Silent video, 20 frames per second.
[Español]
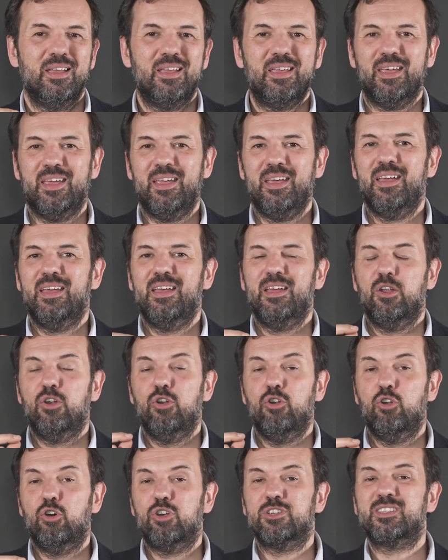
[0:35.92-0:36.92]
que
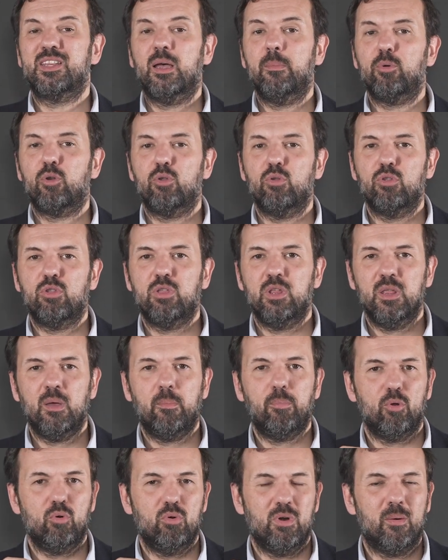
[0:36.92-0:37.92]
no está
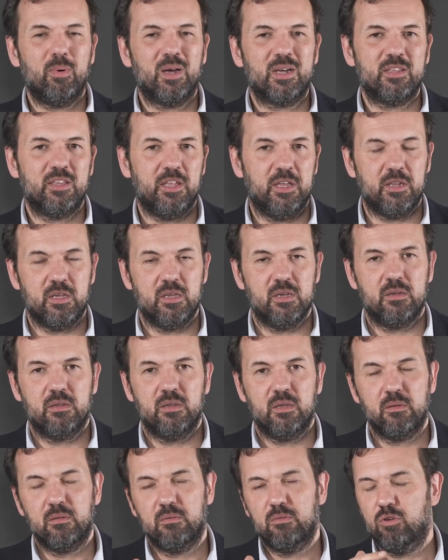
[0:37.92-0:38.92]
producida por una bacteria.
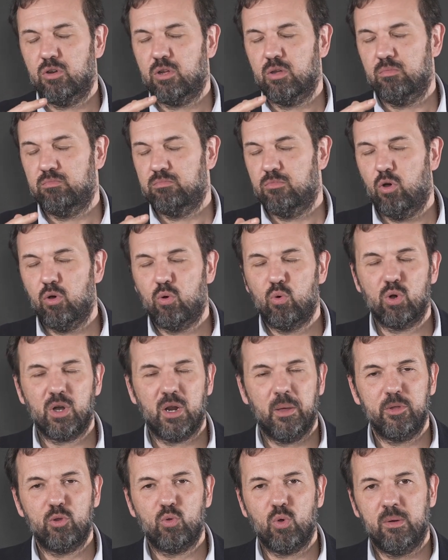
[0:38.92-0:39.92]
¿eh? Lo que
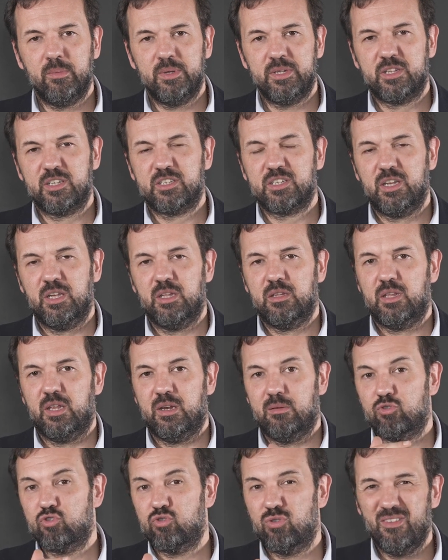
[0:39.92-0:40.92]
ocurre habitualmente es que
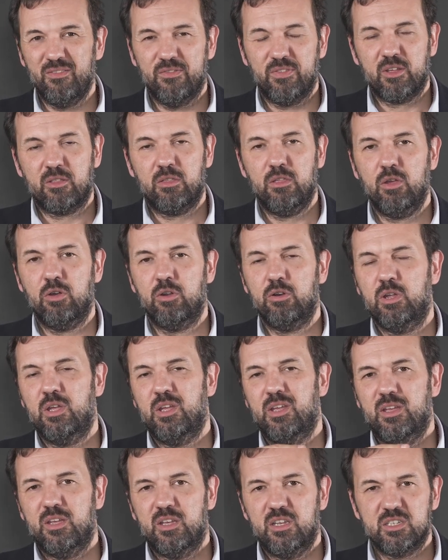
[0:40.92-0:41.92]
tenemos una infección
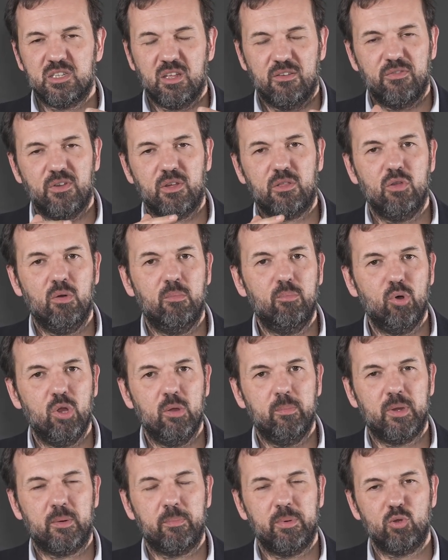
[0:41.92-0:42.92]
y esta infección
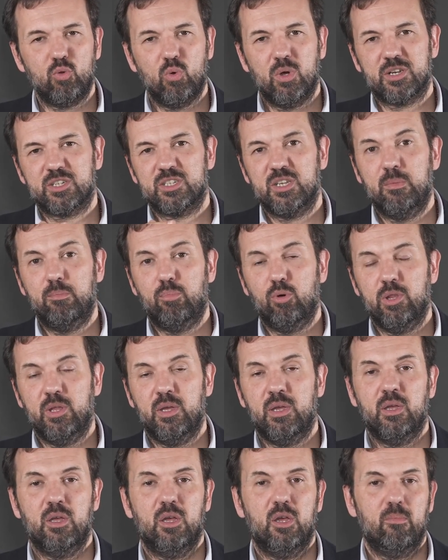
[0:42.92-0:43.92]
puede perpetuarse y
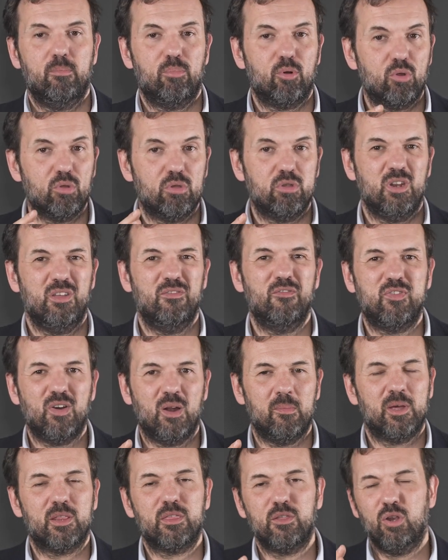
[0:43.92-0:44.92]
puede producir
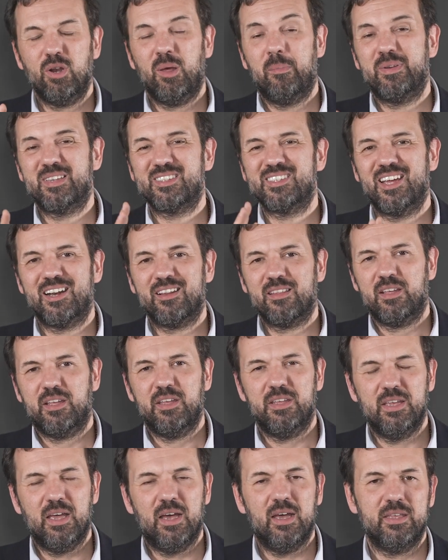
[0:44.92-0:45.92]
inflamación a pesar de
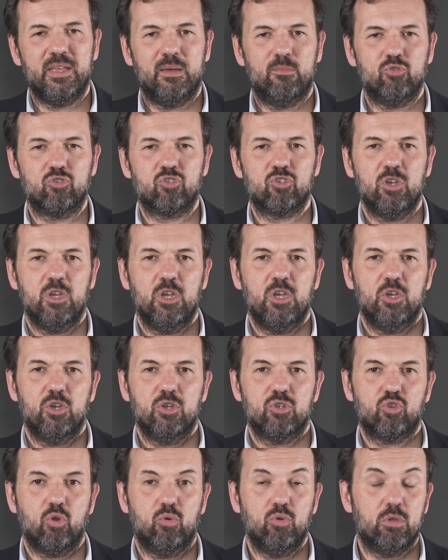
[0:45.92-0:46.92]
que ya hayamos
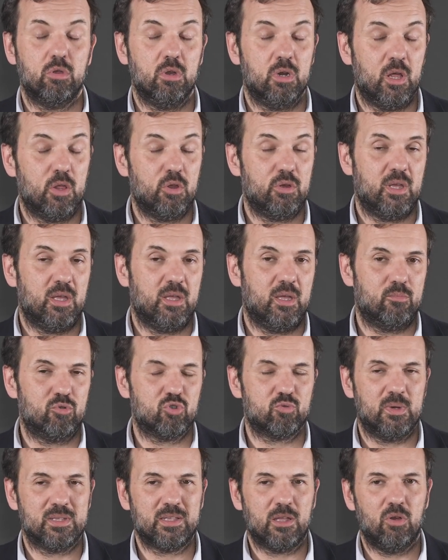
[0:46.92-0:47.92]
solucionado y
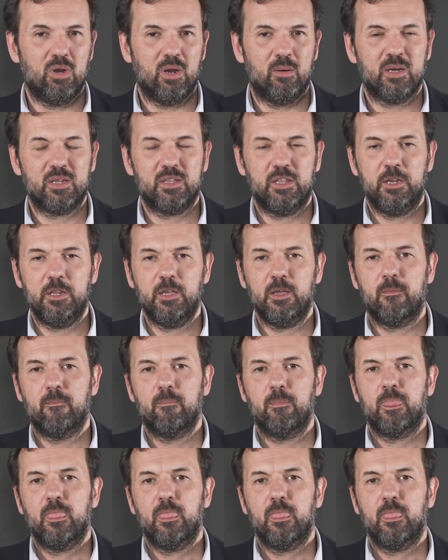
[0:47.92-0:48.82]
hayamos matado la bacteria,